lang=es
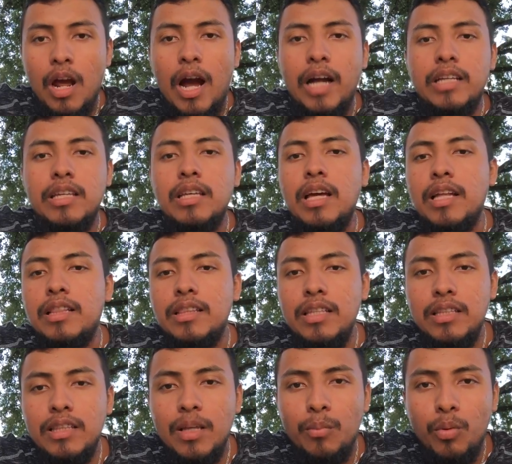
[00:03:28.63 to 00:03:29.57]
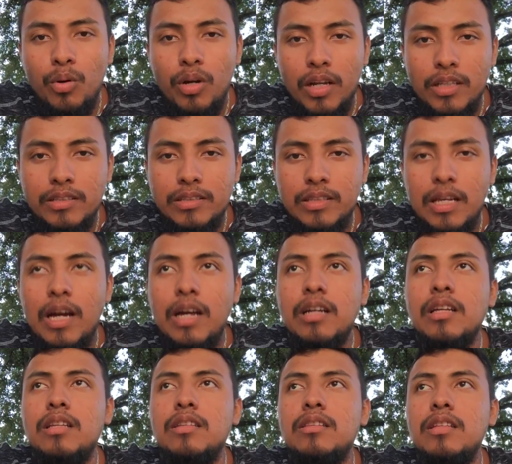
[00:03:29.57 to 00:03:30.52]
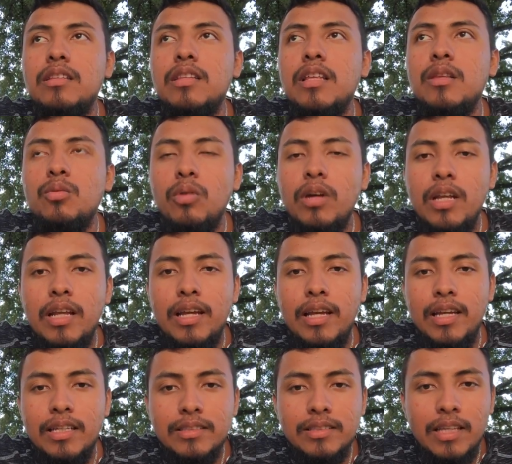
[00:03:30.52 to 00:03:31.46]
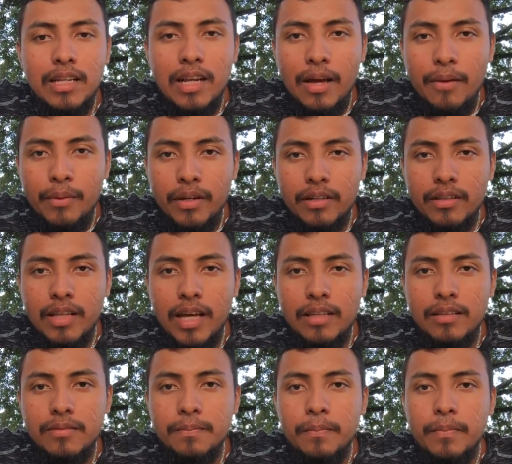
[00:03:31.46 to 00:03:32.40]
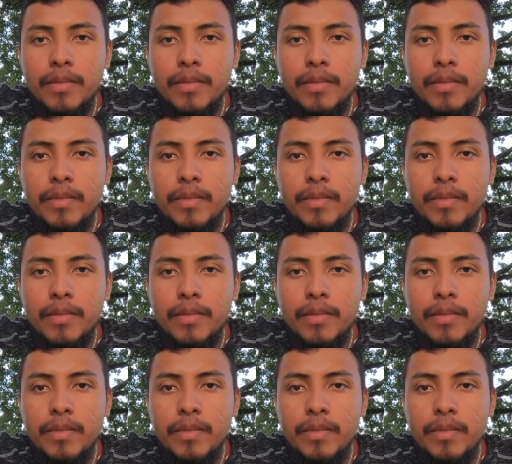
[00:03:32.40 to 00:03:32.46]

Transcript: Aunque a ti te moleste, aunque a ti te duele, esa es la verdad.